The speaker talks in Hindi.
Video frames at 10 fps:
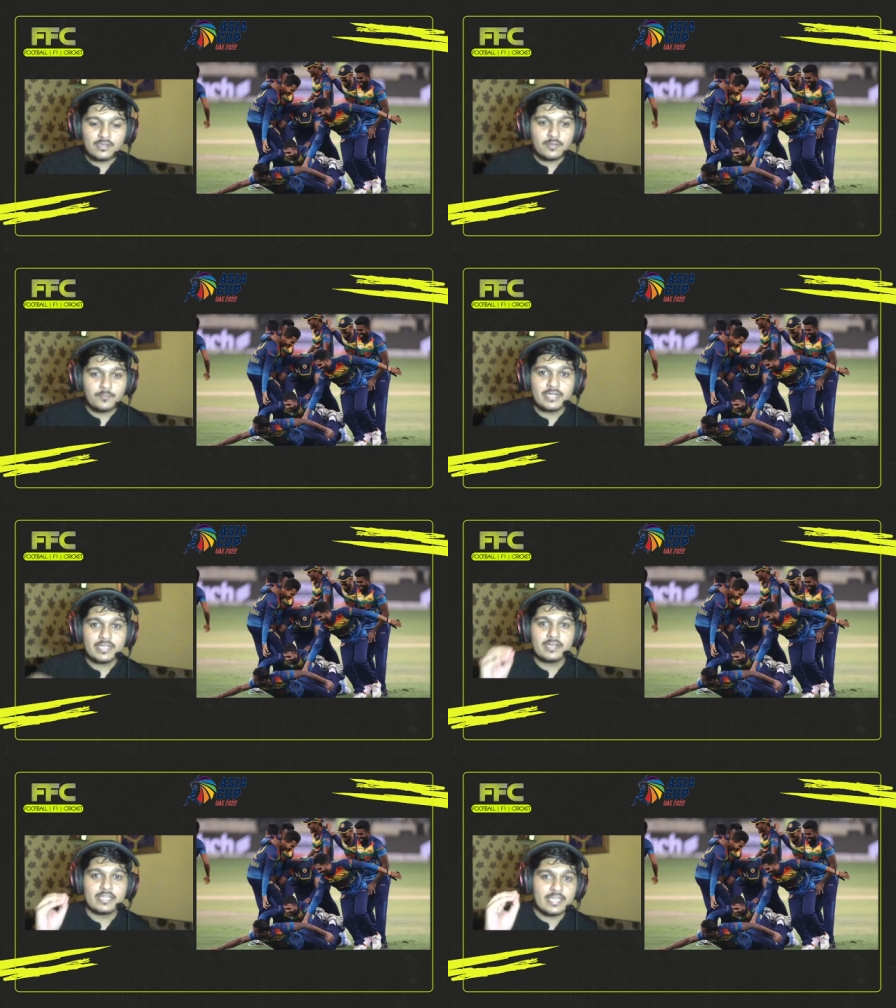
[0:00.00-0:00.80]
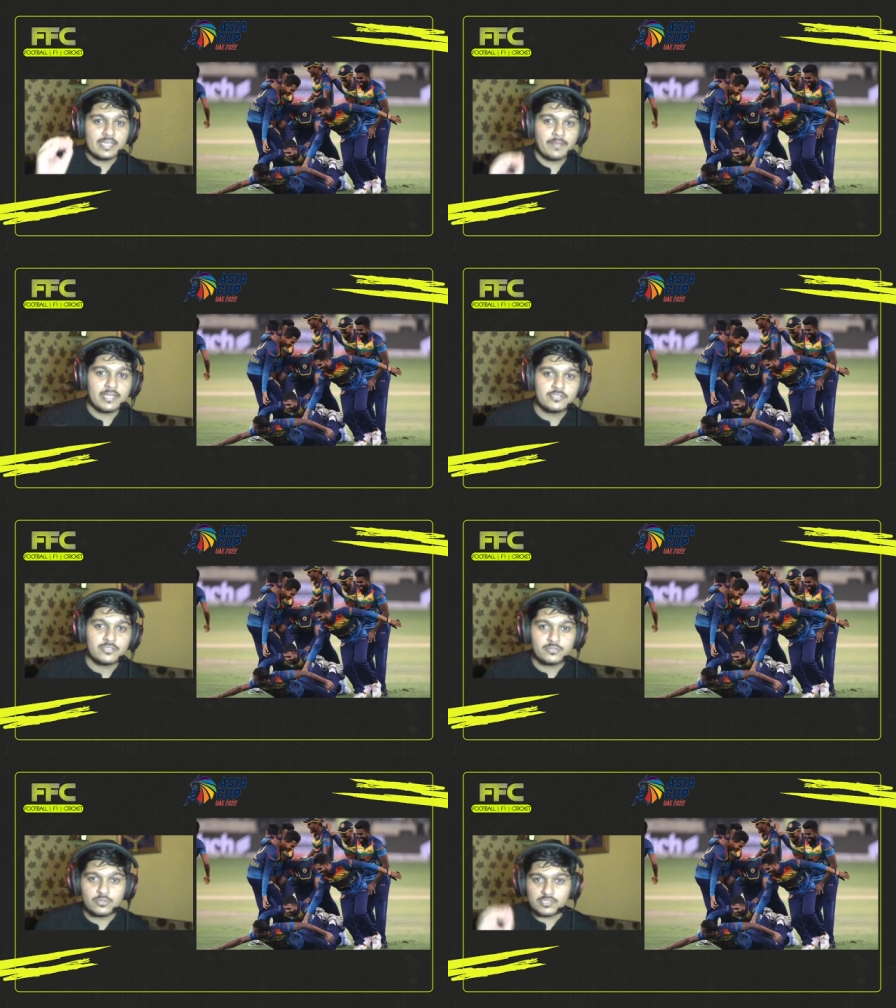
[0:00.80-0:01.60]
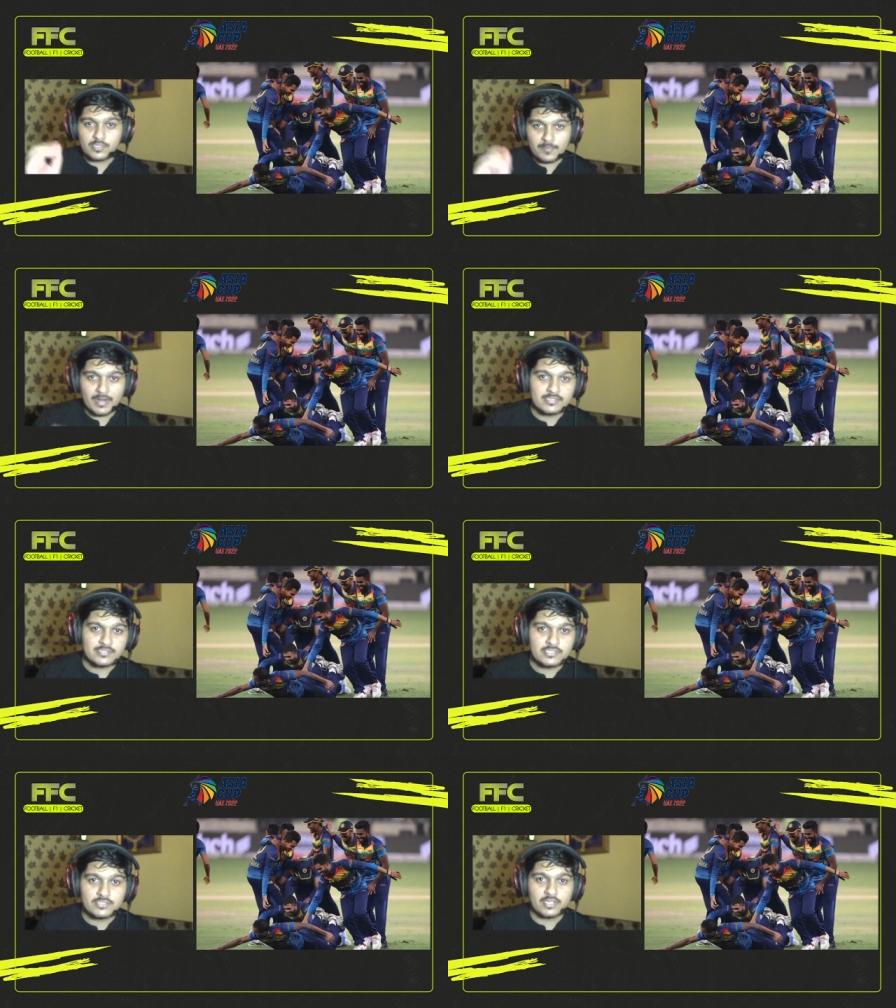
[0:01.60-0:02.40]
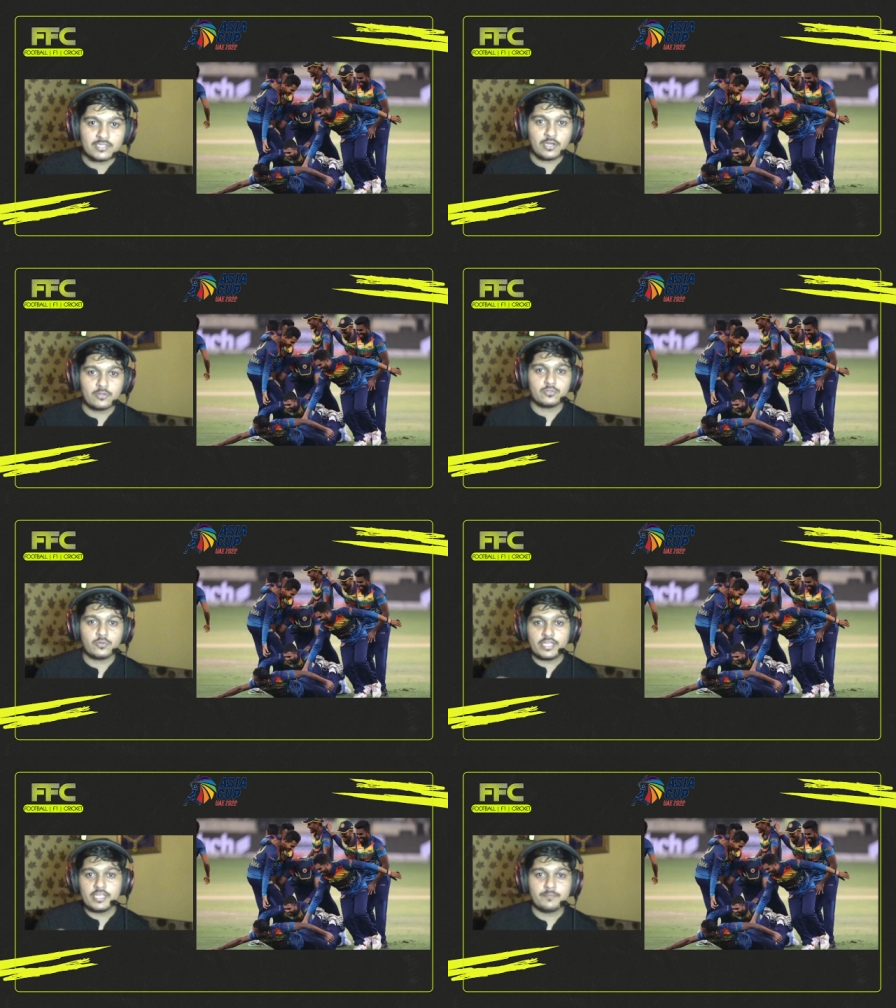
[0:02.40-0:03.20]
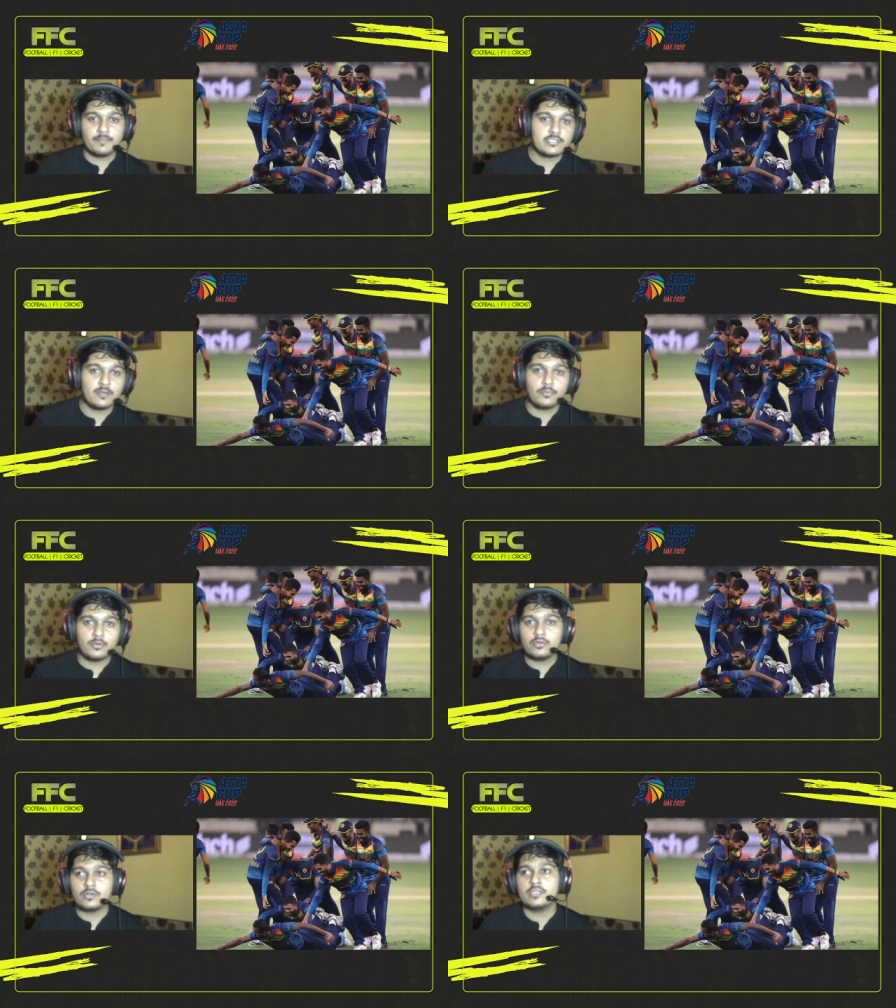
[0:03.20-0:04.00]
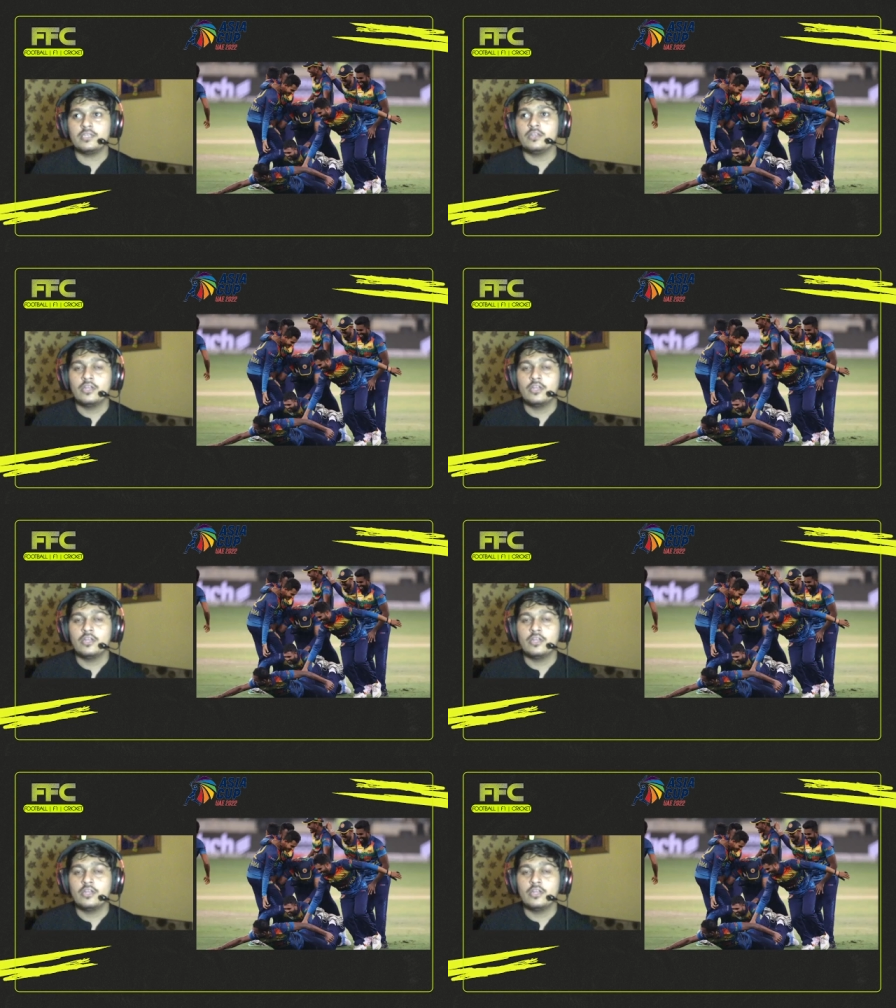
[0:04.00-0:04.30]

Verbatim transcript: बट यार एक मैच जो उसने अपने बैट से जिता दिया और जो एक मैच आप बोल लो कि